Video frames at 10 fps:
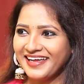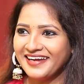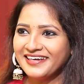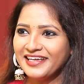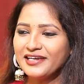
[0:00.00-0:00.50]
ఎలా
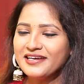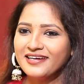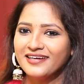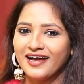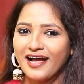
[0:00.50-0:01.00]
అంటే
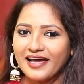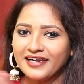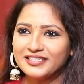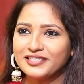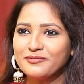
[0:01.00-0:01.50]

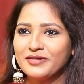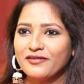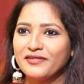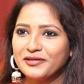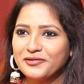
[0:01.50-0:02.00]
అరేంజ్ కమ్
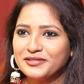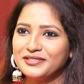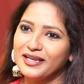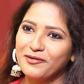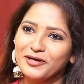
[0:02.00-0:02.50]
లవ్
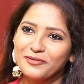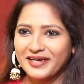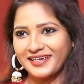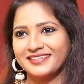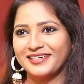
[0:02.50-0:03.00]
అనుకోవచ్చు లవ్ కమ్
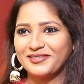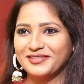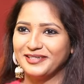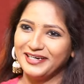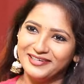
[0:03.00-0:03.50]
అరేంజ్
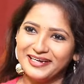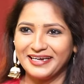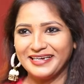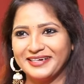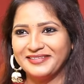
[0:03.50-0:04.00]
అనుకోవచ్చు రెండు
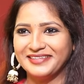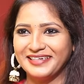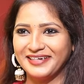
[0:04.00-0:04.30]
రకాలుగా ఉంది